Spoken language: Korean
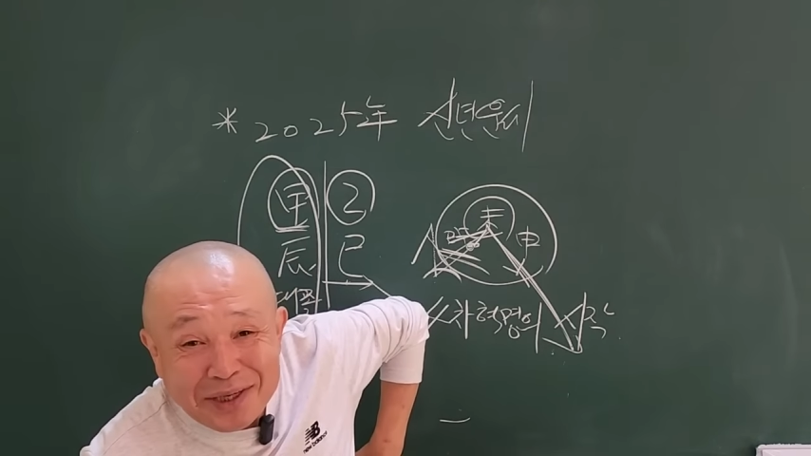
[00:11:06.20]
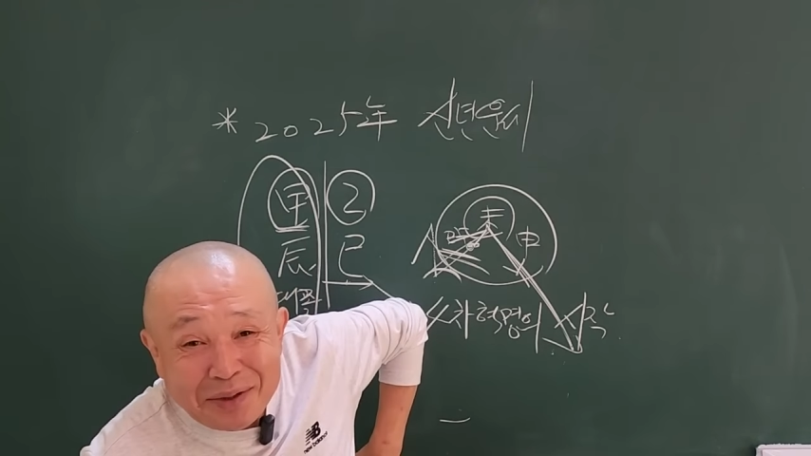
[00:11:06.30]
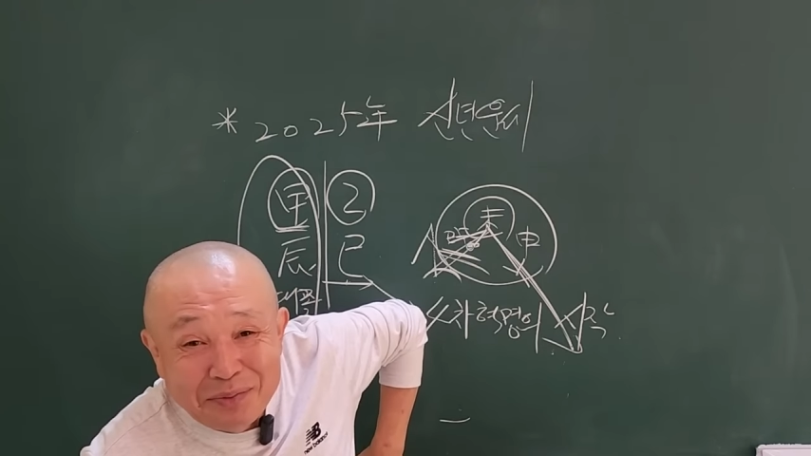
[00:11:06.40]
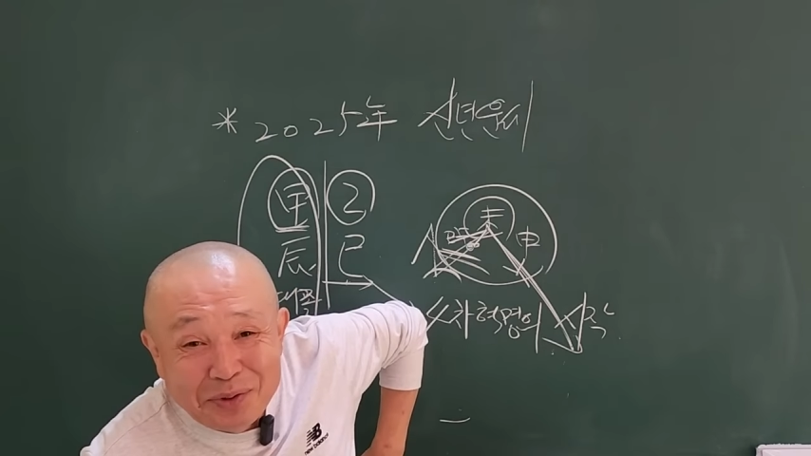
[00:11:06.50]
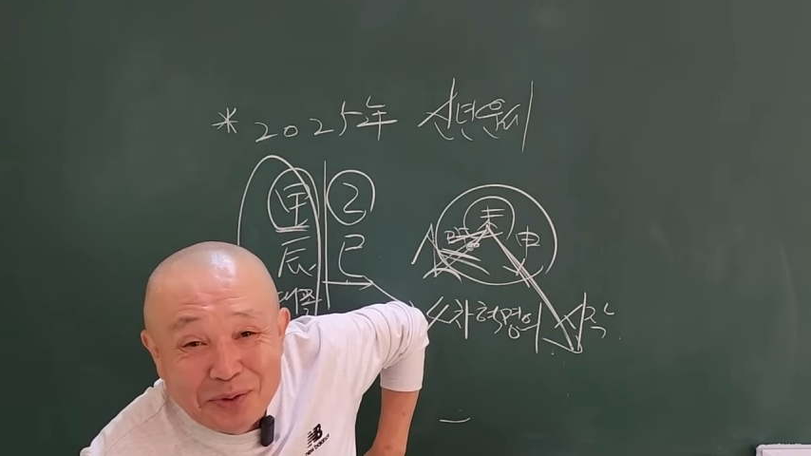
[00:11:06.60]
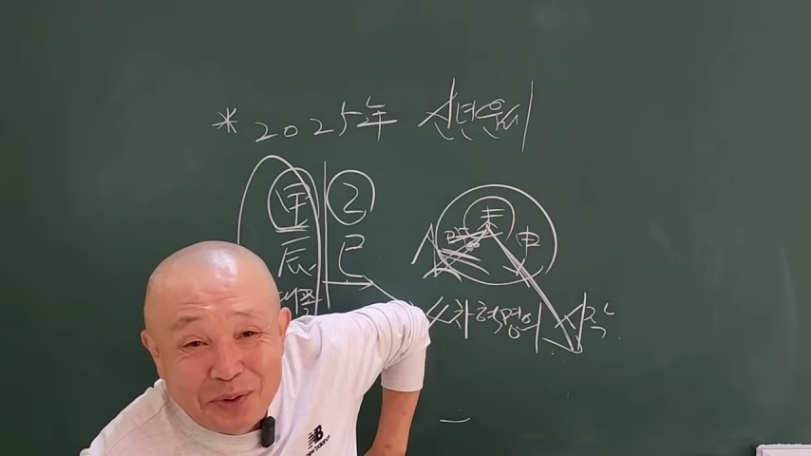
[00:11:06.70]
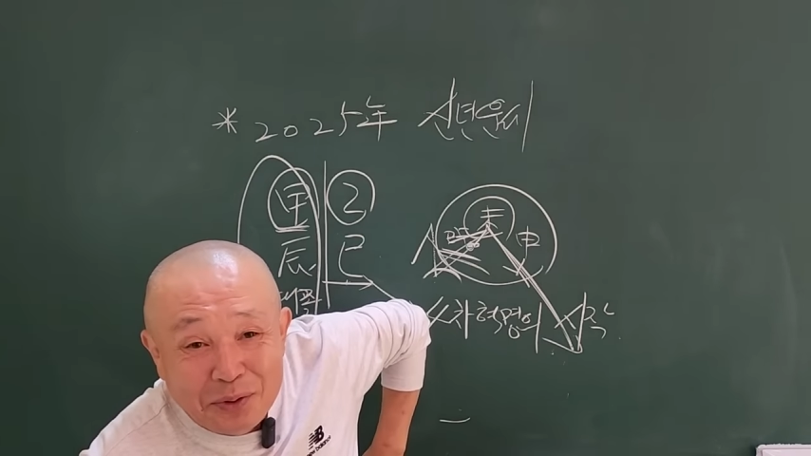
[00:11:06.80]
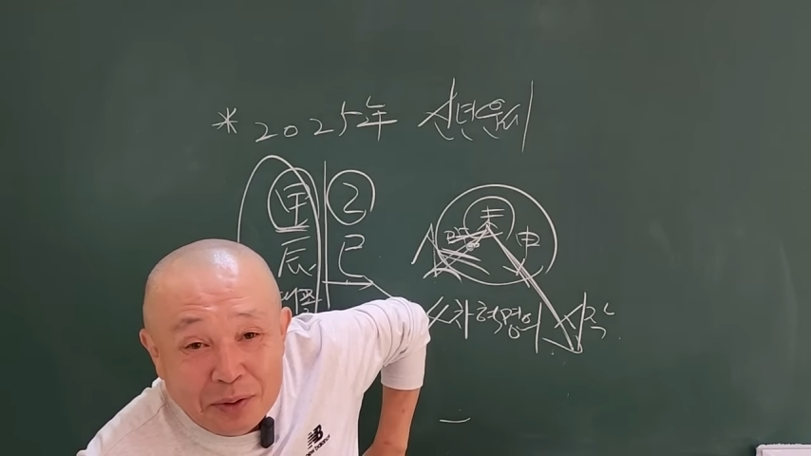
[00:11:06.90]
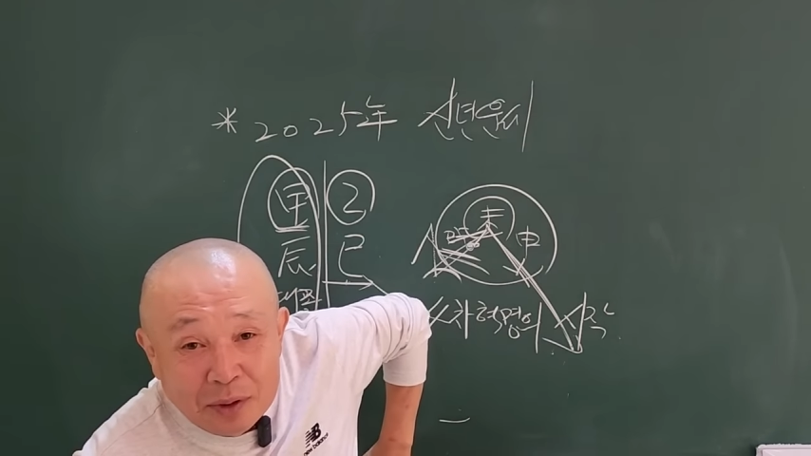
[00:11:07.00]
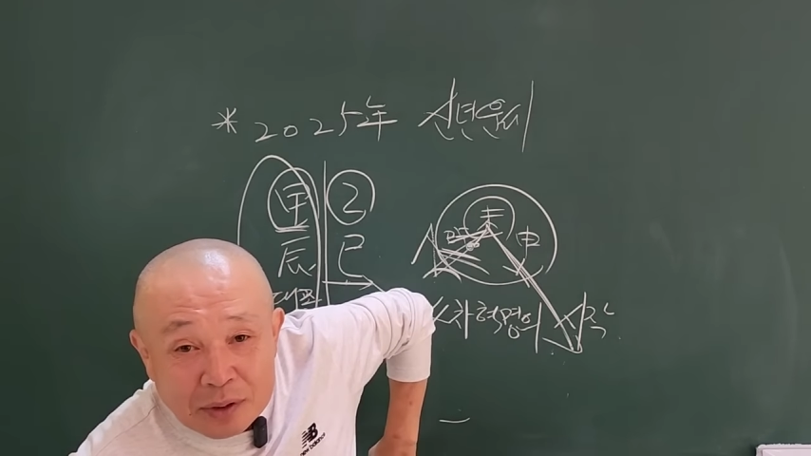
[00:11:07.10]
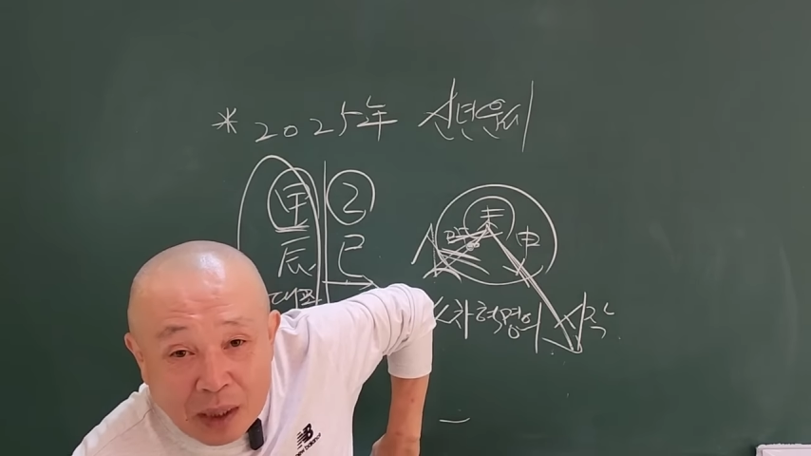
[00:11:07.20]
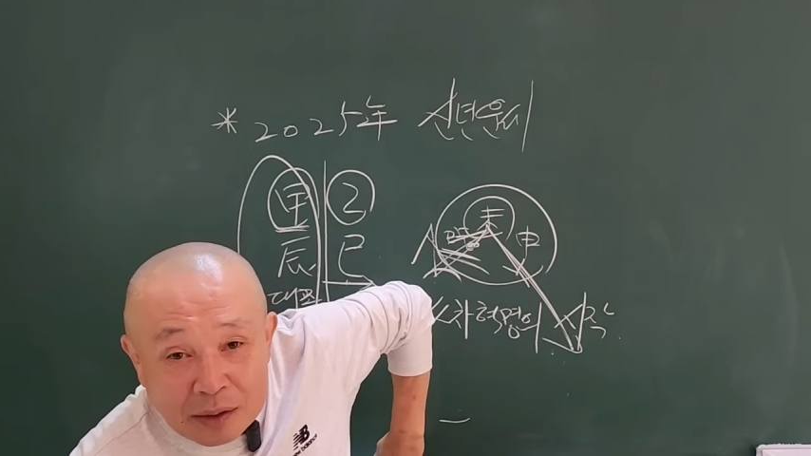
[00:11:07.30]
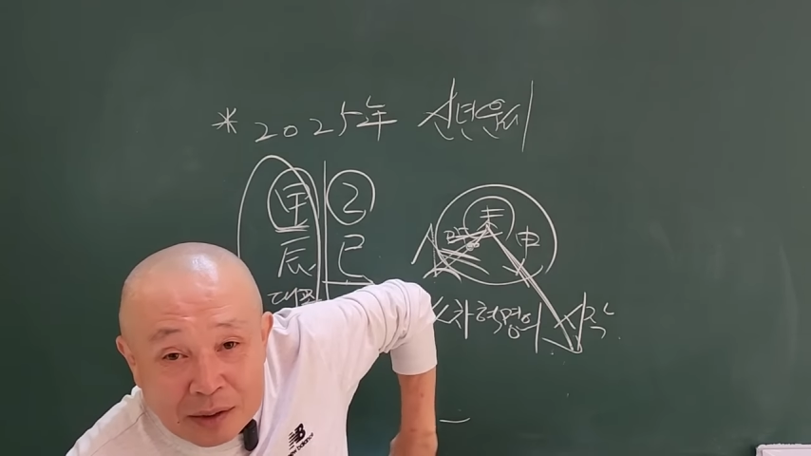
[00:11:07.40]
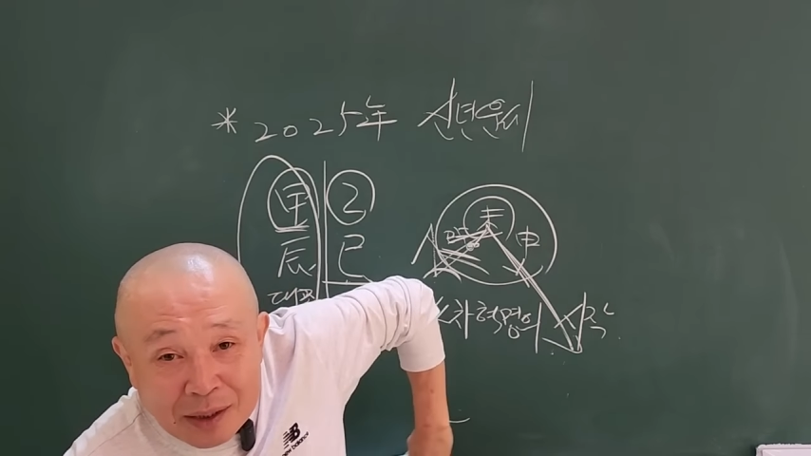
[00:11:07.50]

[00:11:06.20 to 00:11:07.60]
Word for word: 사람이 있고 타는